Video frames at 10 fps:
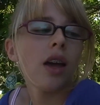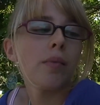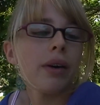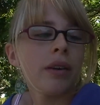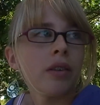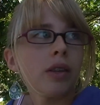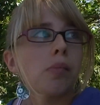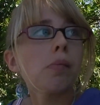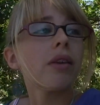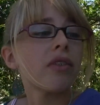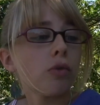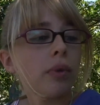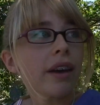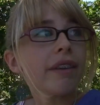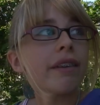Eh ben, on n'est pas placé au
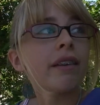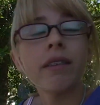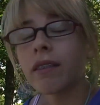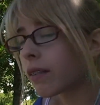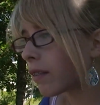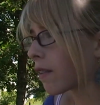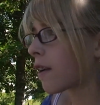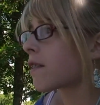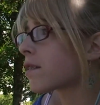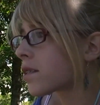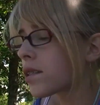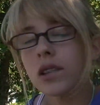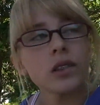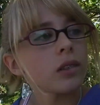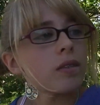mérite, hein. Non, mais je la